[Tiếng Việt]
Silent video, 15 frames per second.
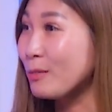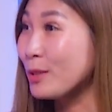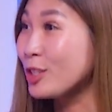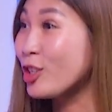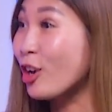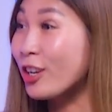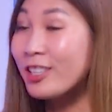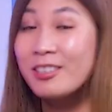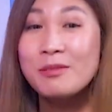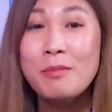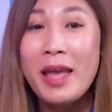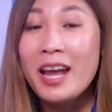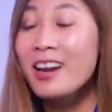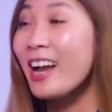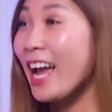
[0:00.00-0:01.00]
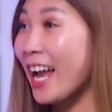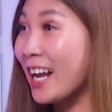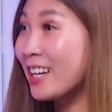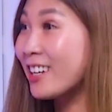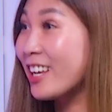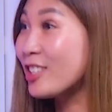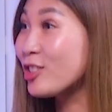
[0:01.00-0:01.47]
mình cho cái đứa bé đó
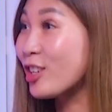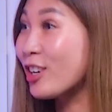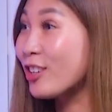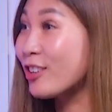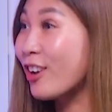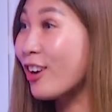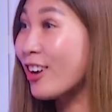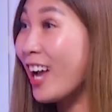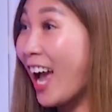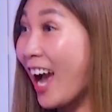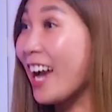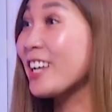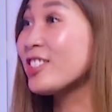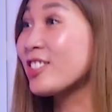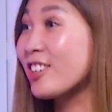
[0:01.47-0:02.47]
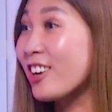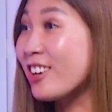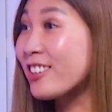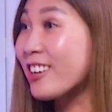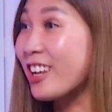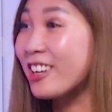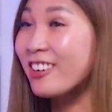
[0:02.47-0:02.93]
ăn để cho nó hại cho
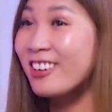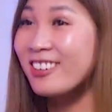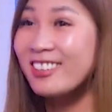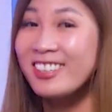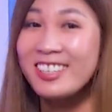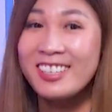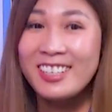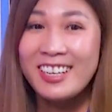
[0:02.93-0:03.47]
nó, để nó